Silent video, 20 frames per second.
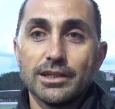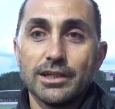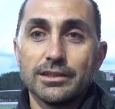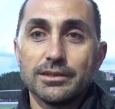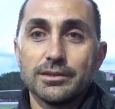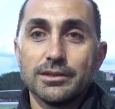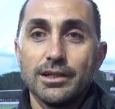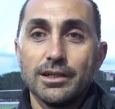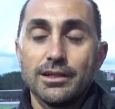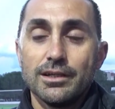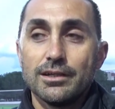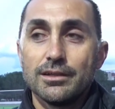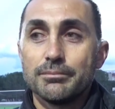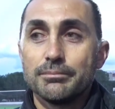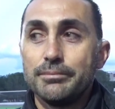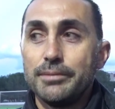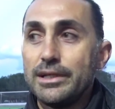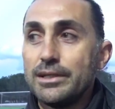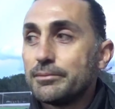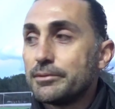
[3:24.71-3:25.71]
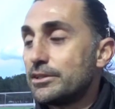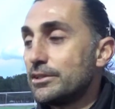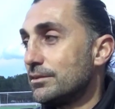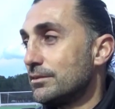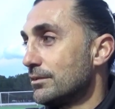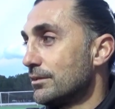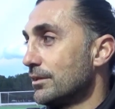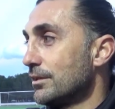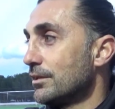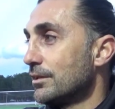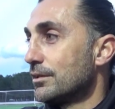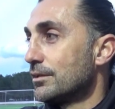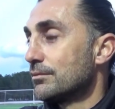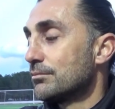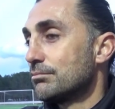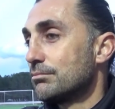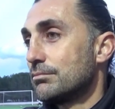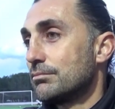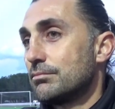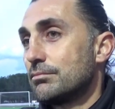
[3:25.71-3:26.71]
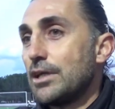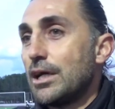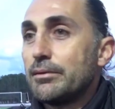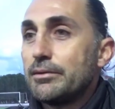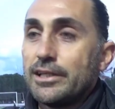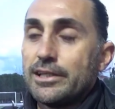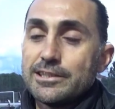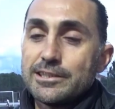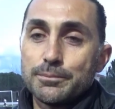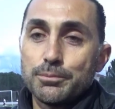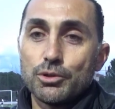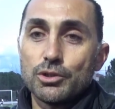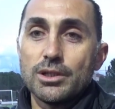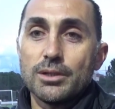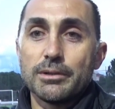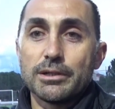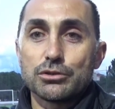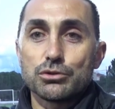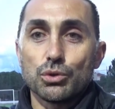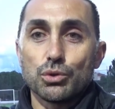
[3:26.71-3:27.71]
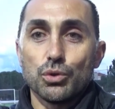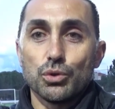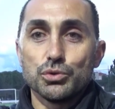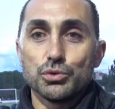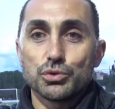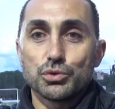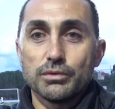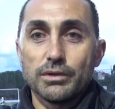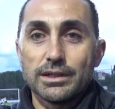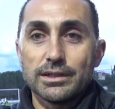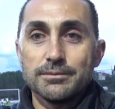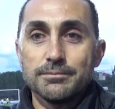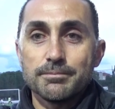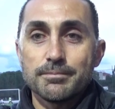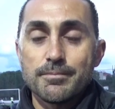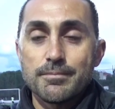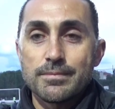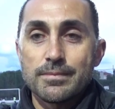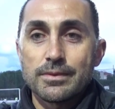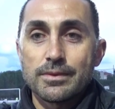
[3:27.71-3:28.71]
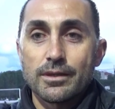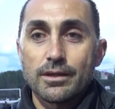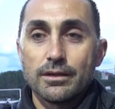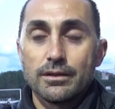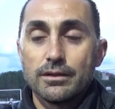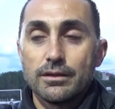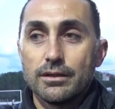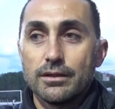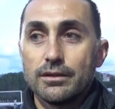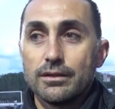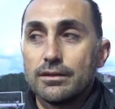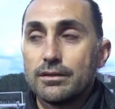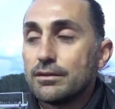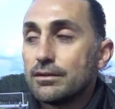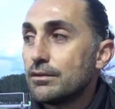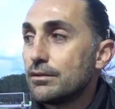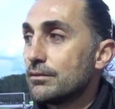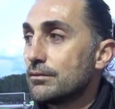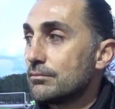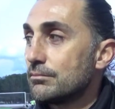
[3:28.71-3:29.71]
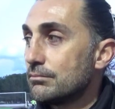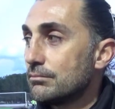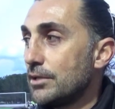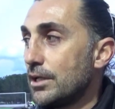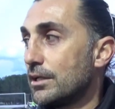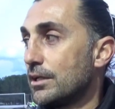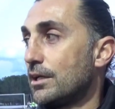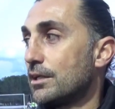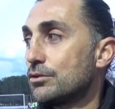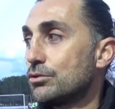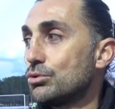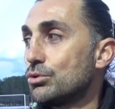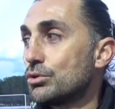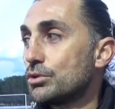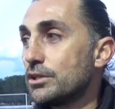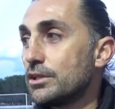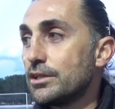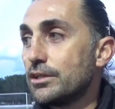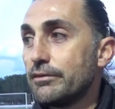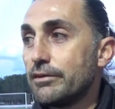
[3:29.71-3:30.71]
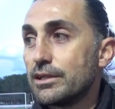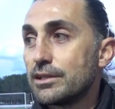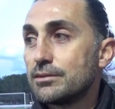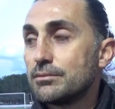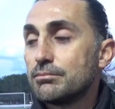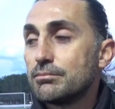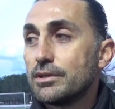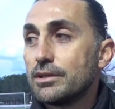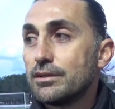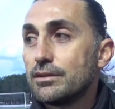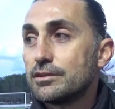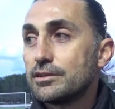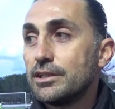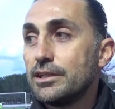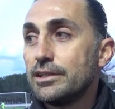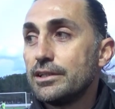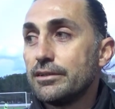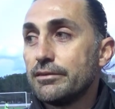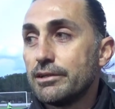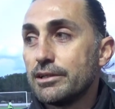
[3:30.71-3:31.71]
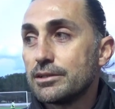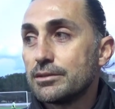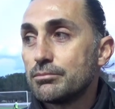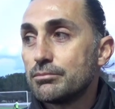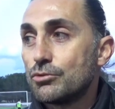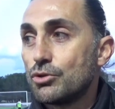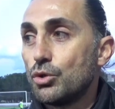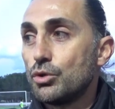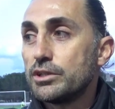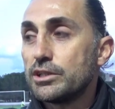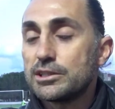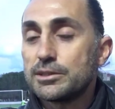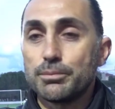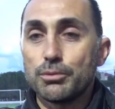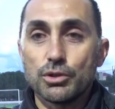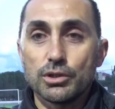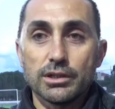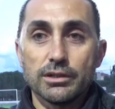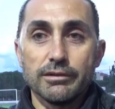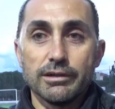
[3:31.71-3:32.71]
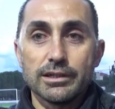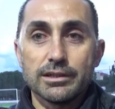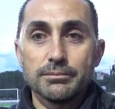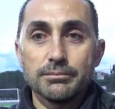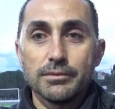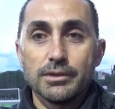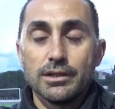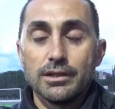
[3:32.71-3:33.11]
Yani benim için ya Deniz Spor'a da ben çok oyuncu verdim. Ee, yani Altın Ordu'ya da verdim. Şeye de verdim. Konya Spor'a da verdim.